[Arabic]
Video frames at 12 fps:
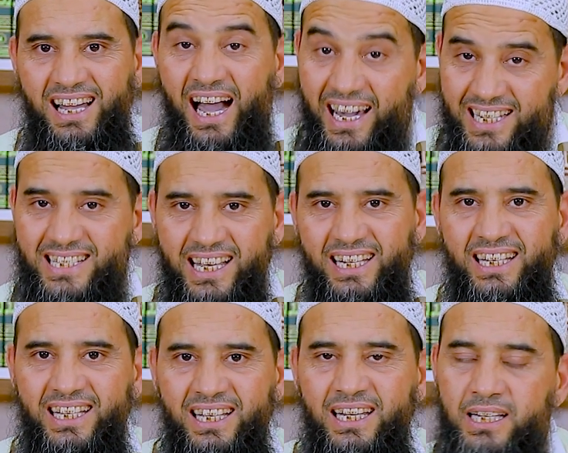حرص
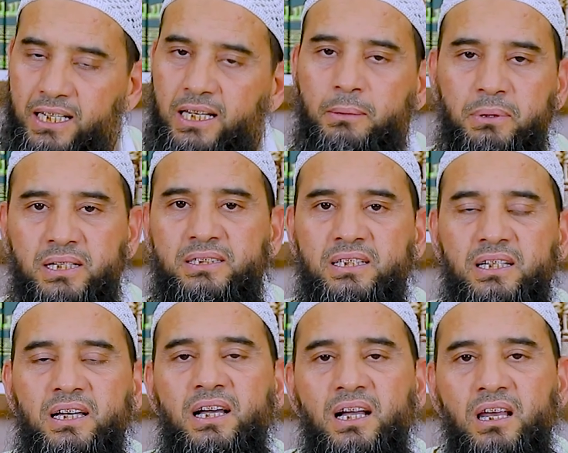عليه الا
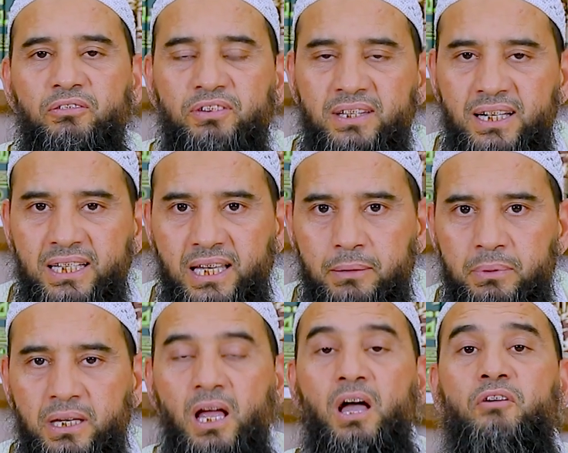بغيتي الفضل
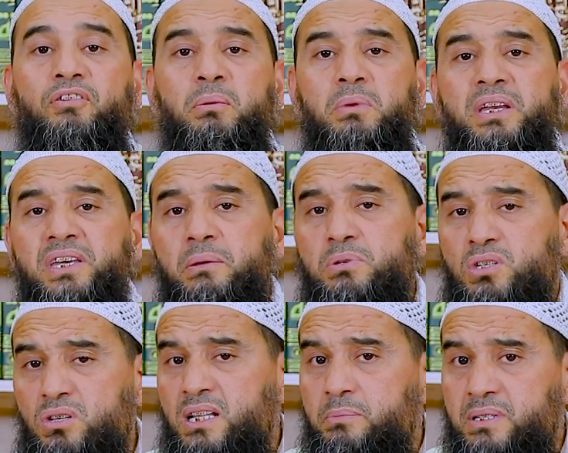الكبير فمن النبي
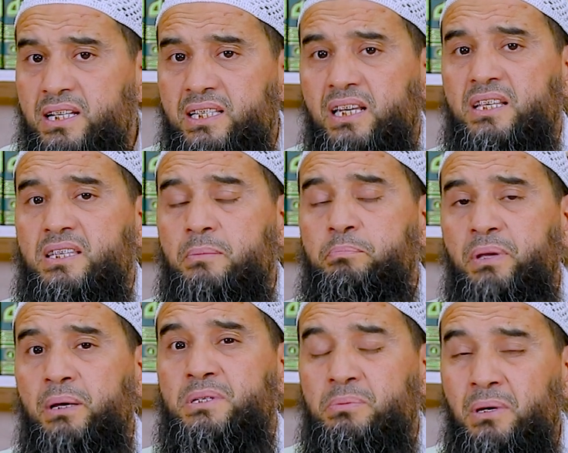صلى الله عليه وسلم زاد عليه
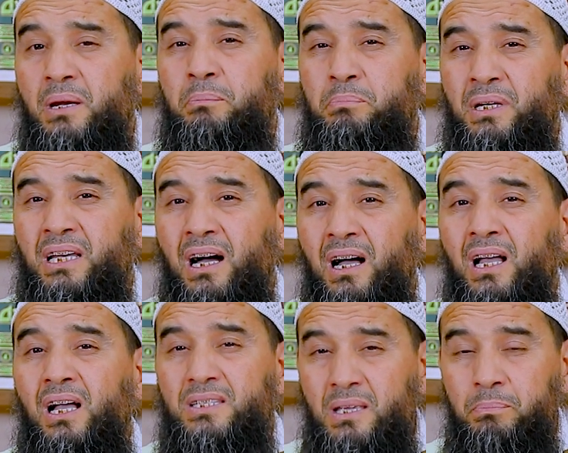سبح باسم ربك
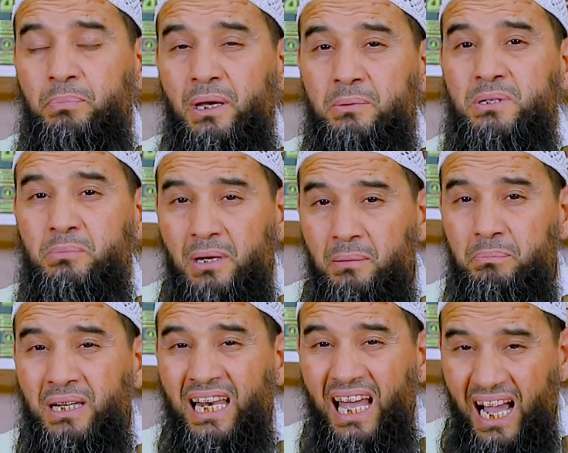سبح باسم
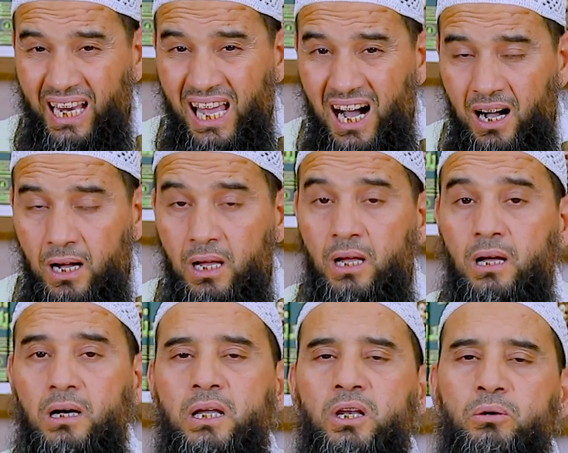ربك الاعلى
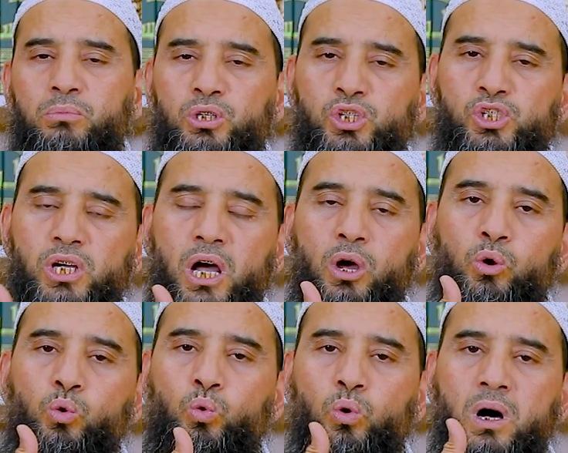قال لهم
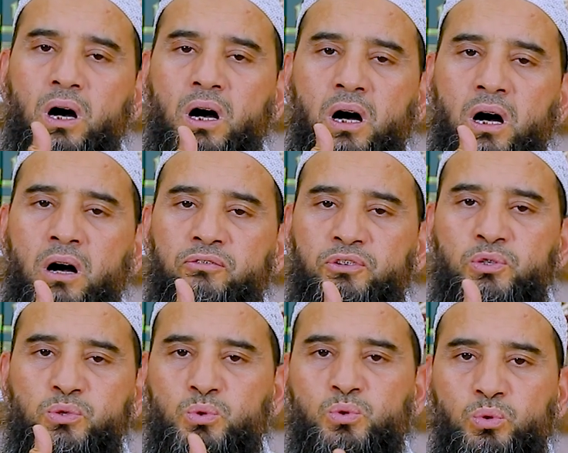اجعلوها
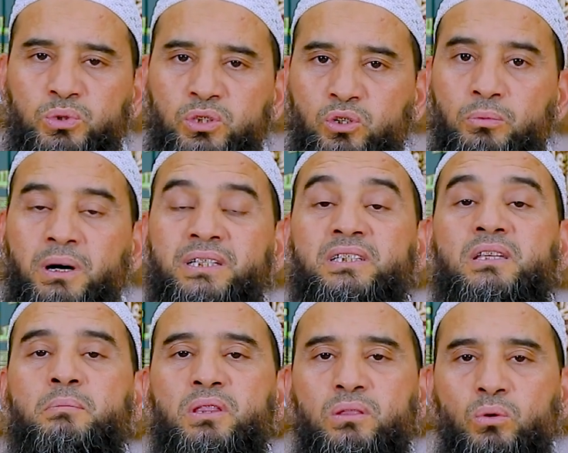في سجودكم هذا
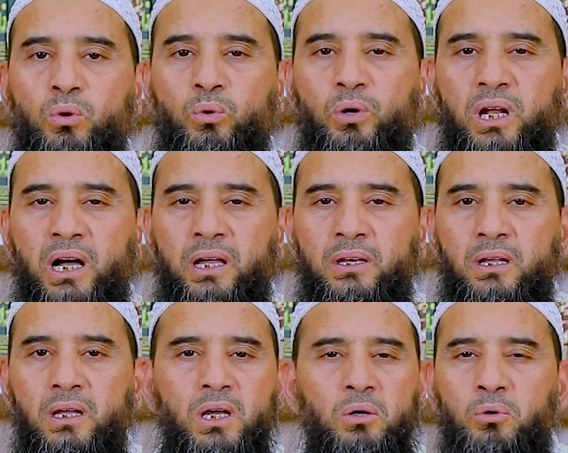تمثل القران
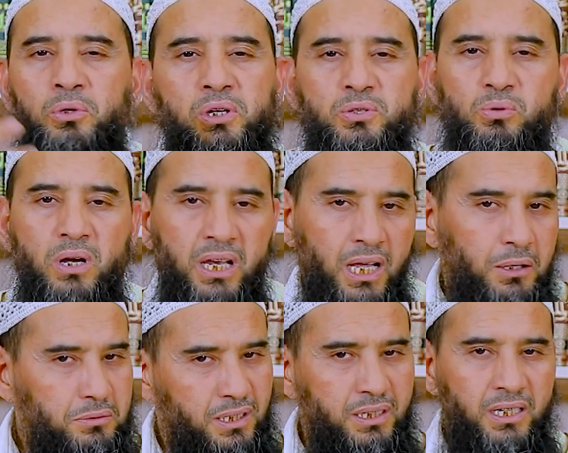وهنا سؤال
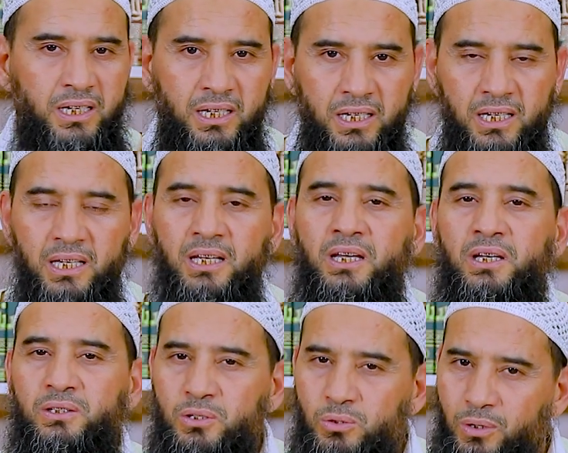
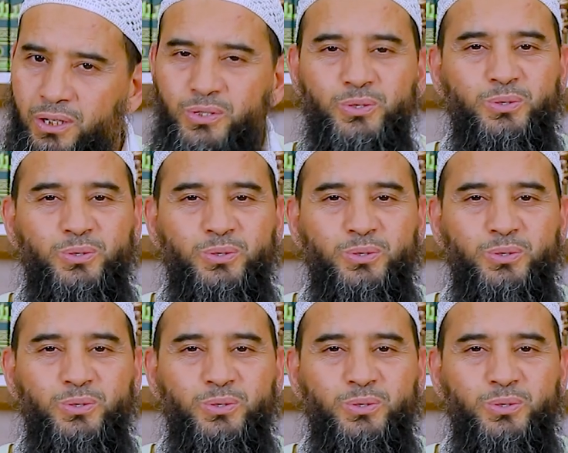عاوتاني نرجعوا لهذا